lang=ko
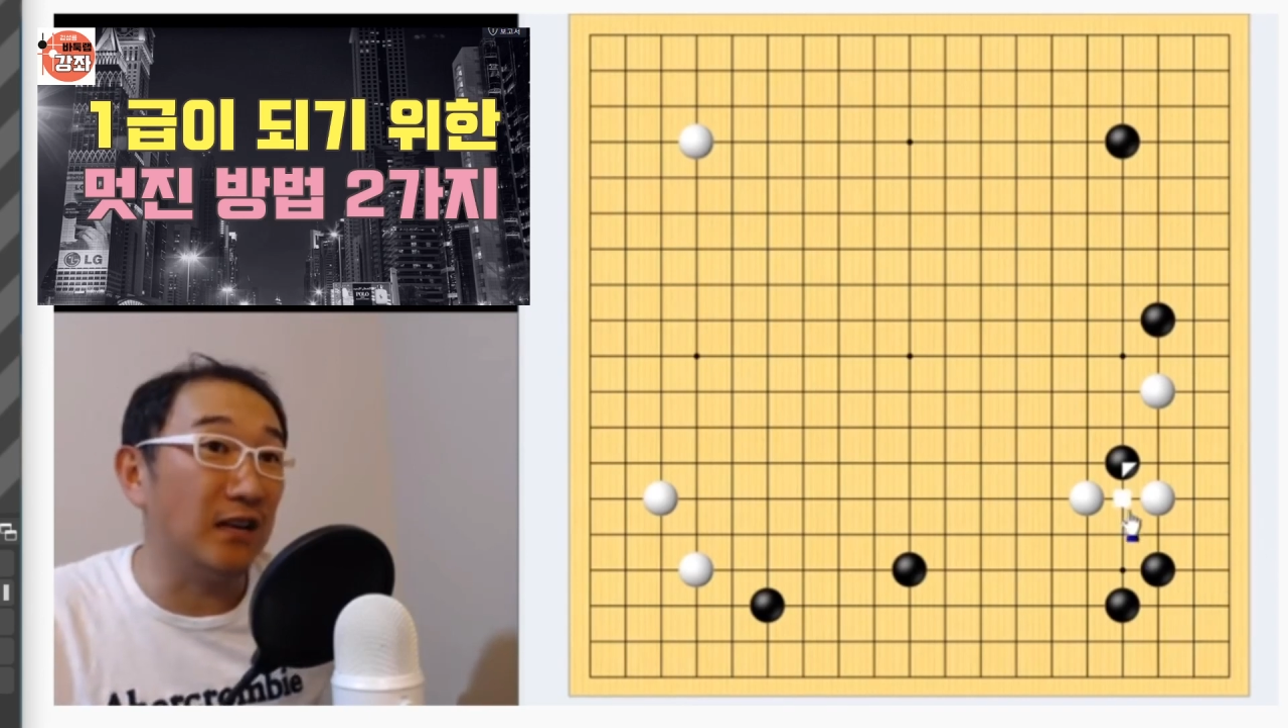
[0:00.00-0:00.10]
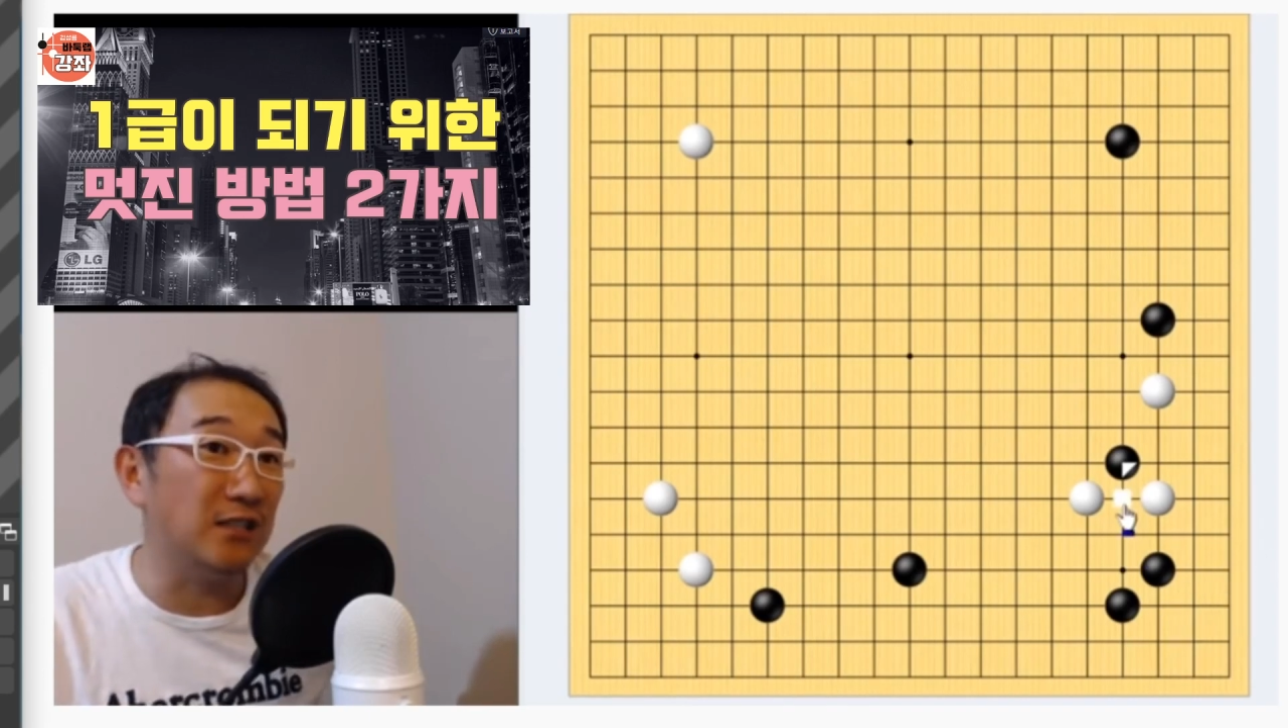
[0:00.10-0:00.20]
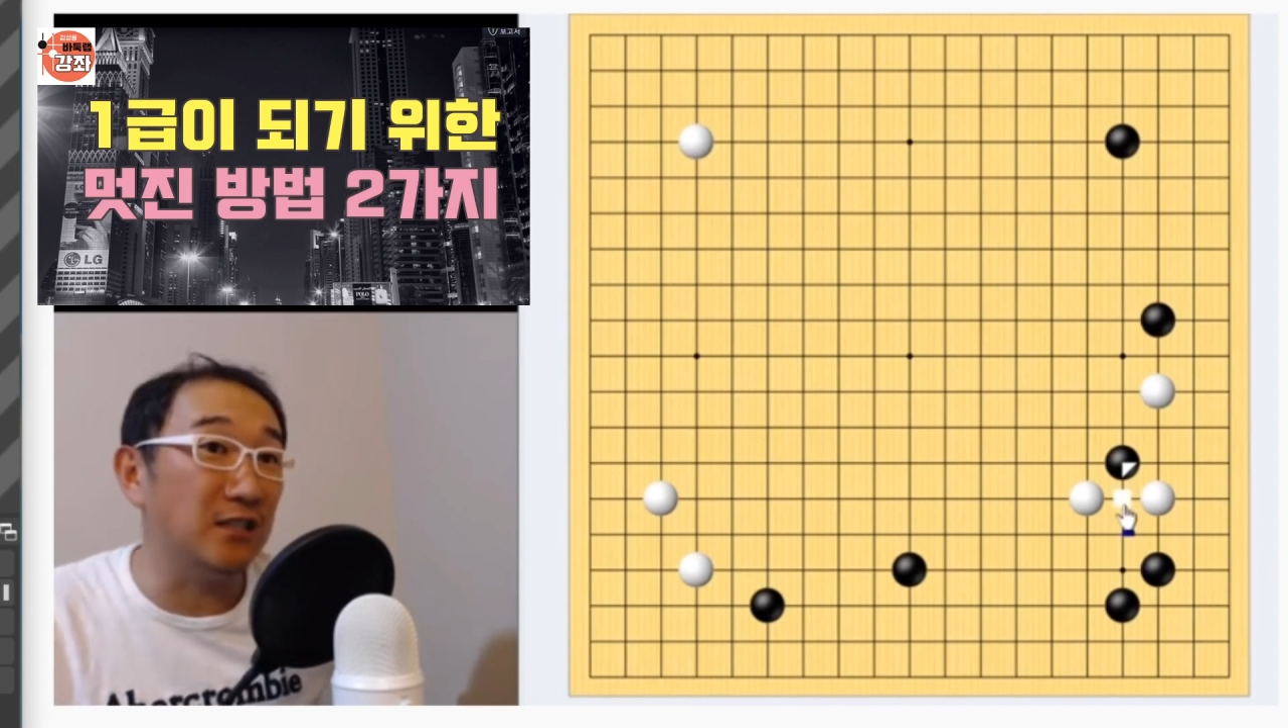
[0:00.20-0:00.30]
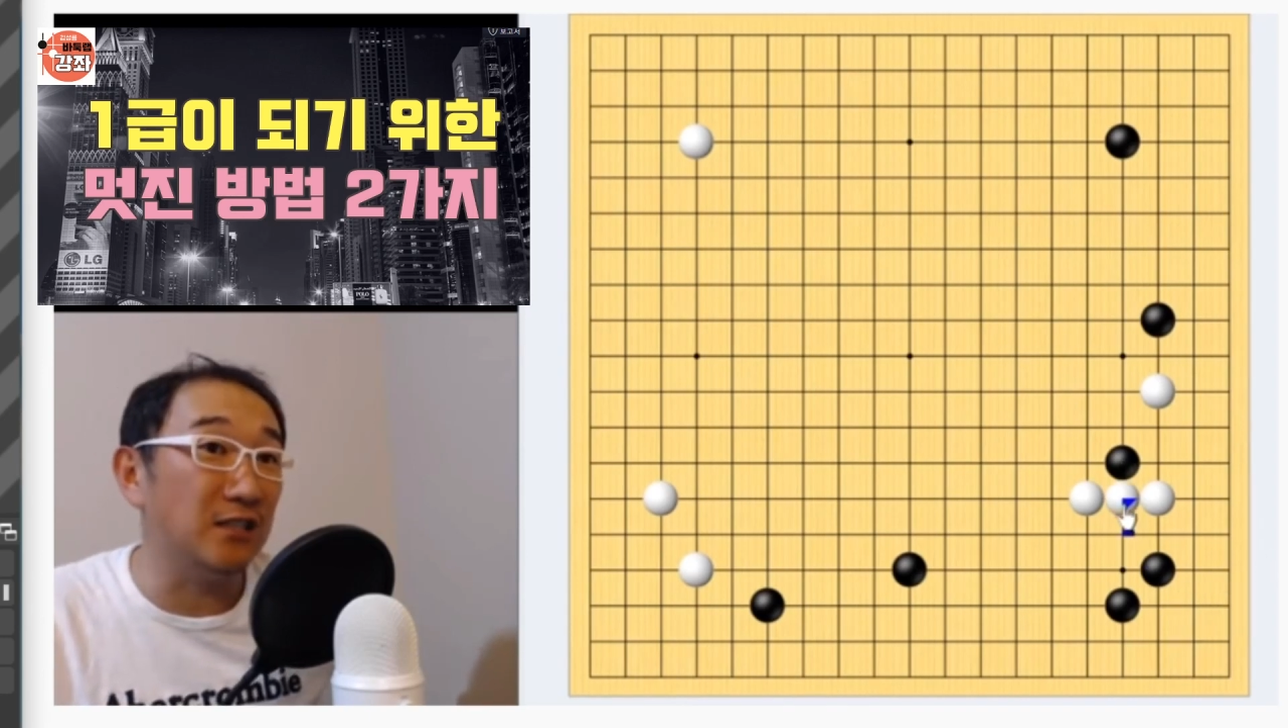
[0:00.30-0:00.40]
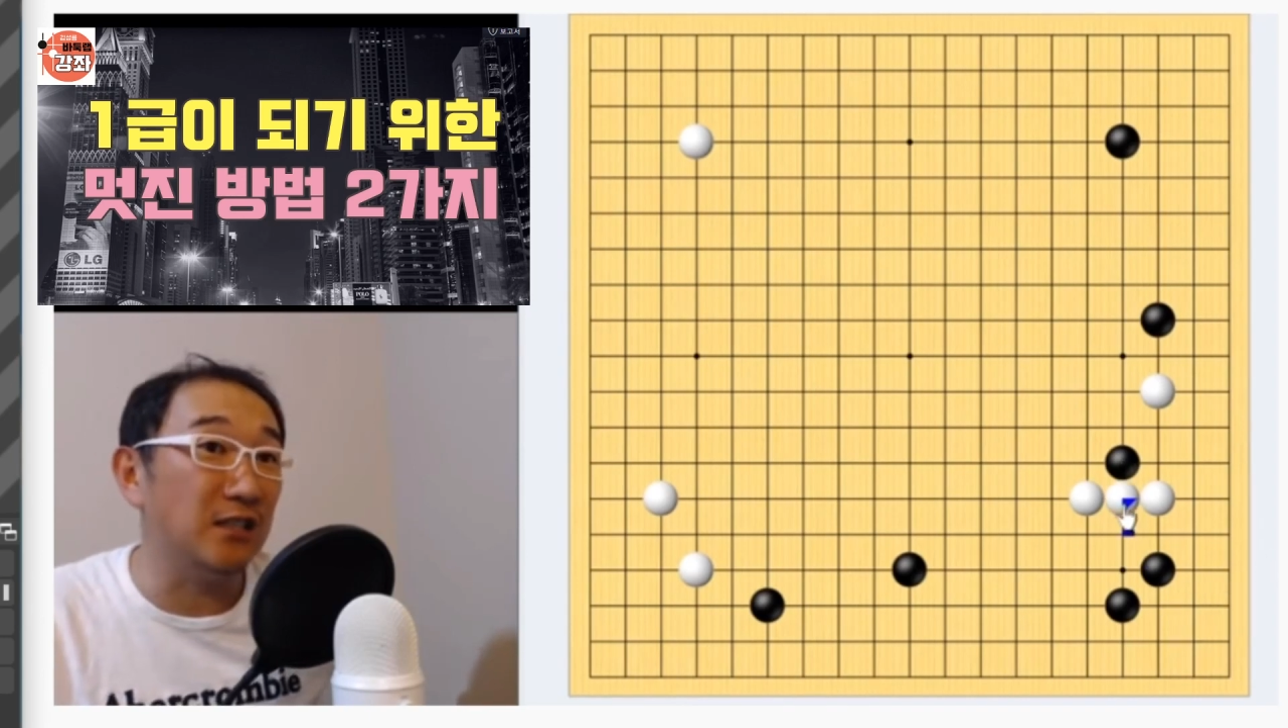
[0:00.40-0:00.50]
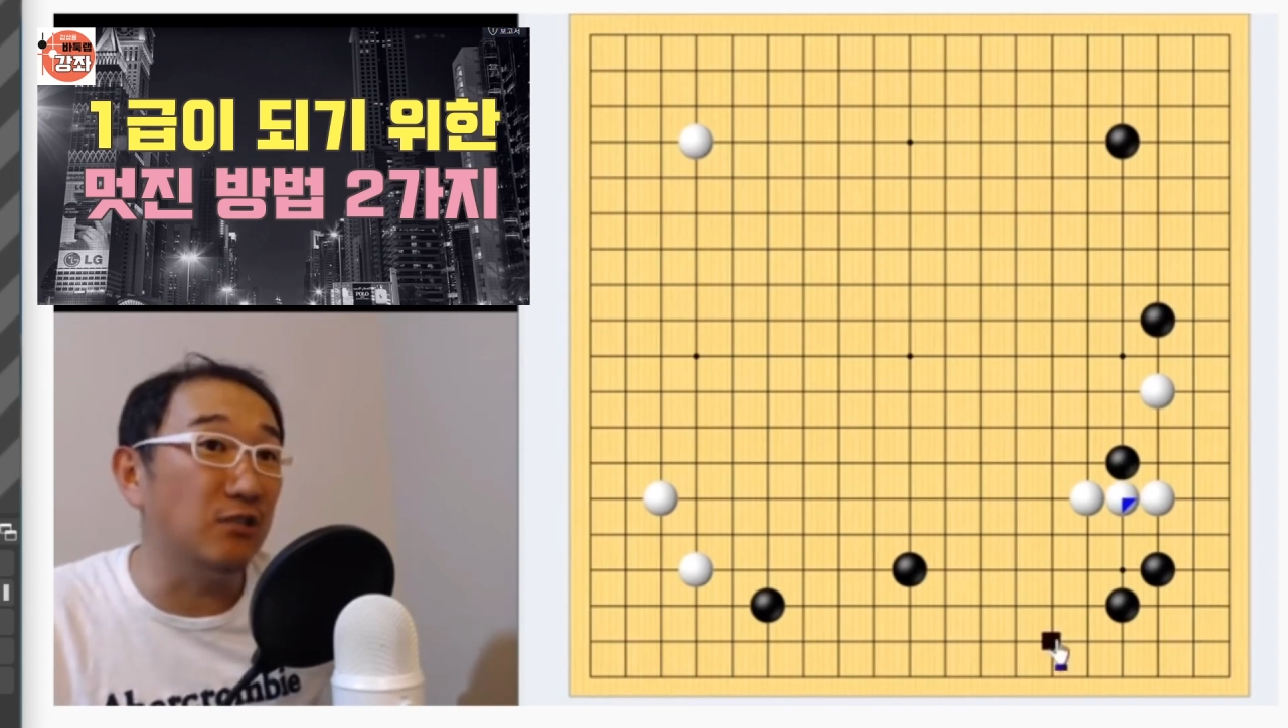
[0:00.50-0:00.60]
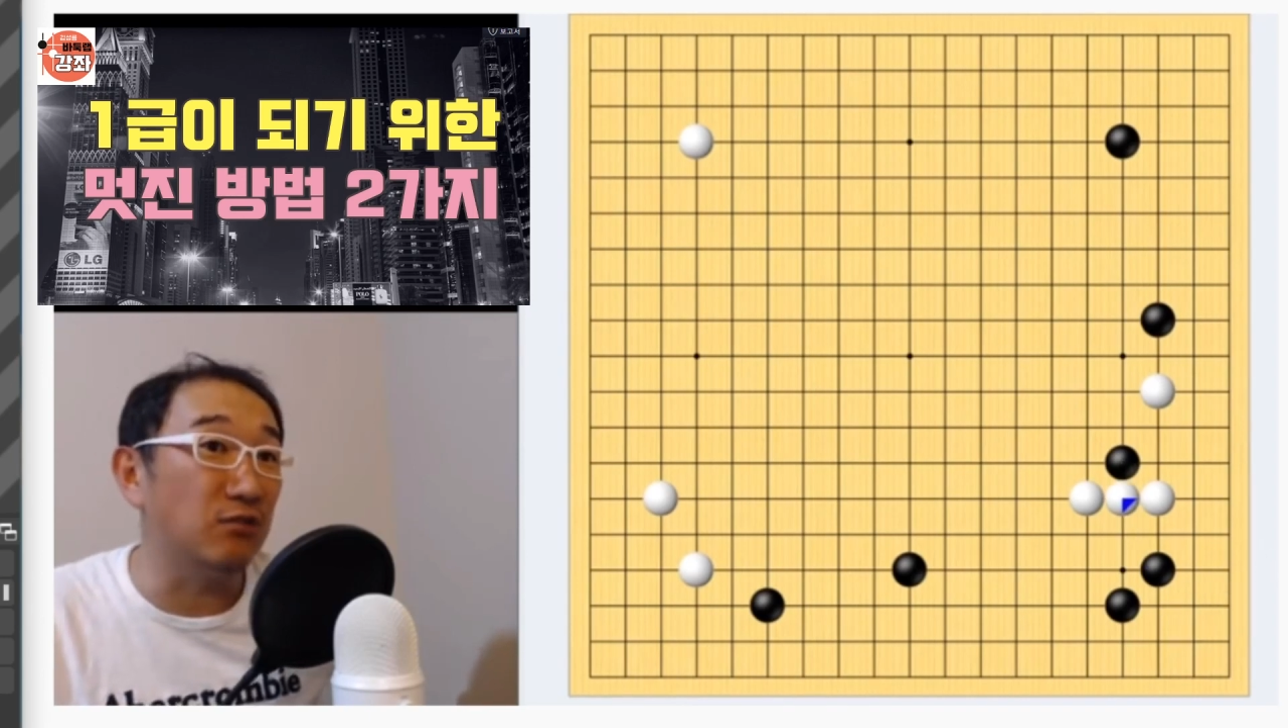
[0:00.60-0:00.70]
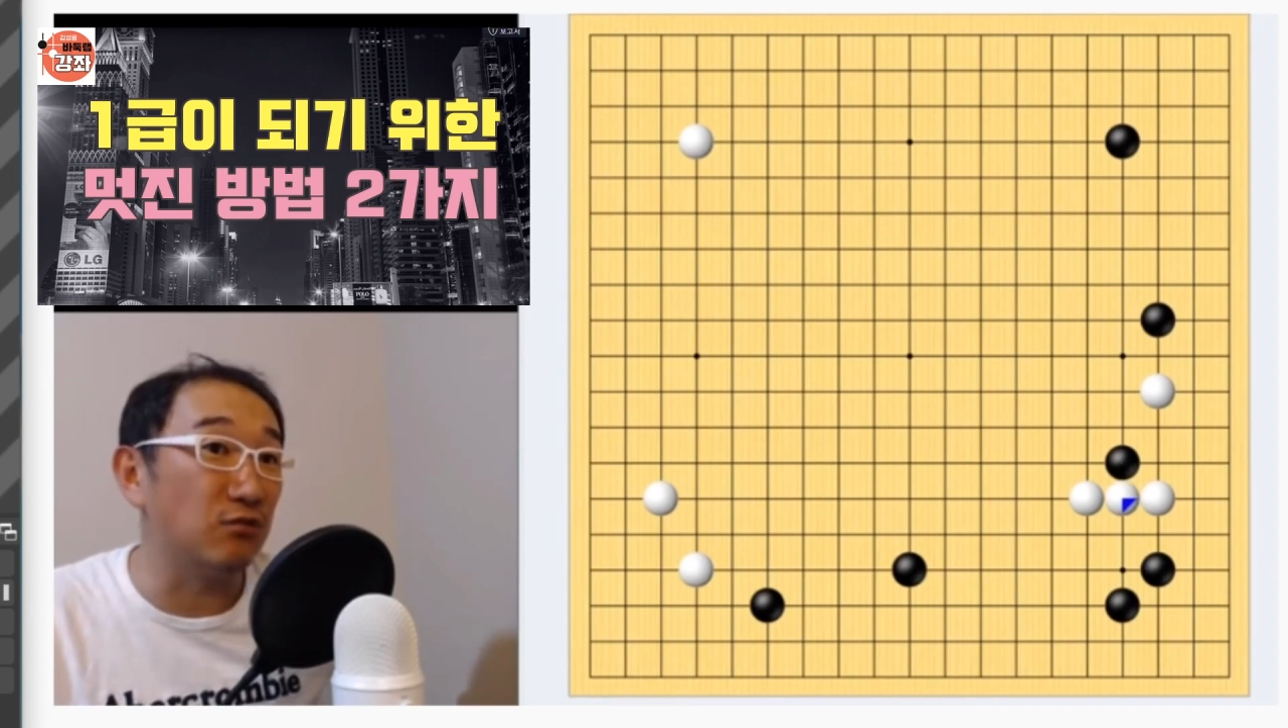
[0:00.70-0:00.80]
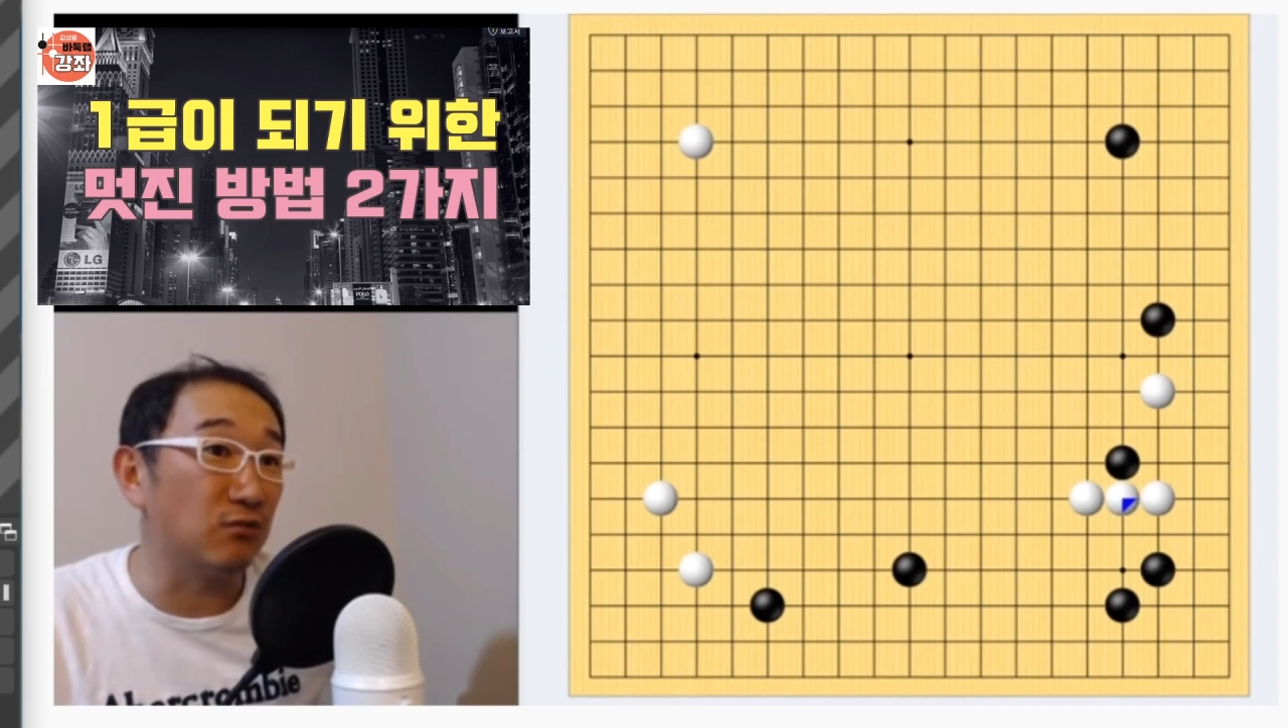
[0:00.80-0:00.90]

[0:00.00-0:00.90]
한 가지는 있는